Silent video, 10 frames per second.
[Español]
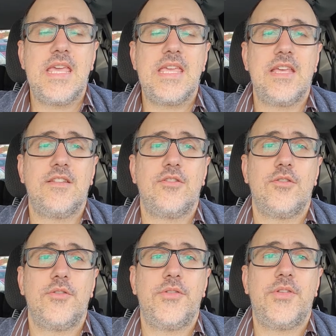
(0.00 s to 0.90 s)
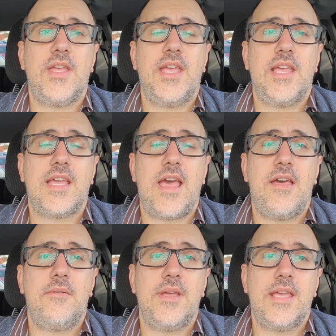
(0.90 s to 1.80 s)
Y entonces
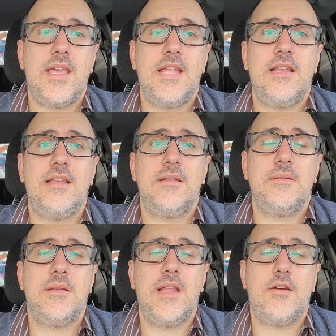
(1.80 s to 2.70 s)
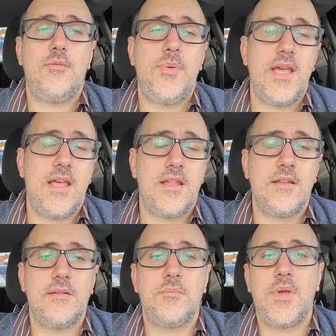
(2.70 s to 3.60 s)
cada vez que él le golpea,
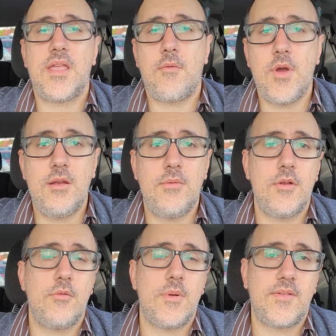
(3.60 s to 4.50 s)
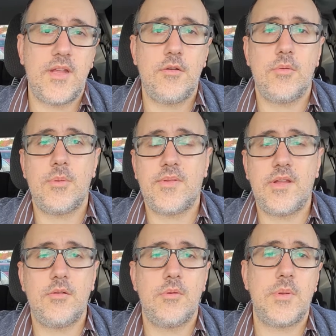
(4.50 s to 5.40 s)
ella vuelve y lo vuelve a hacer, y lo vuelve a
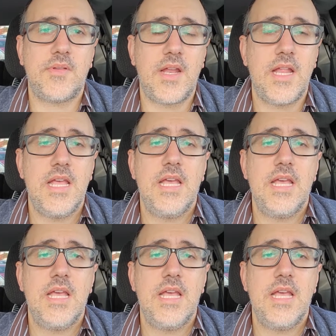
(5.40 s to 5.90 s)
hacer, y lo vuelve a hacer.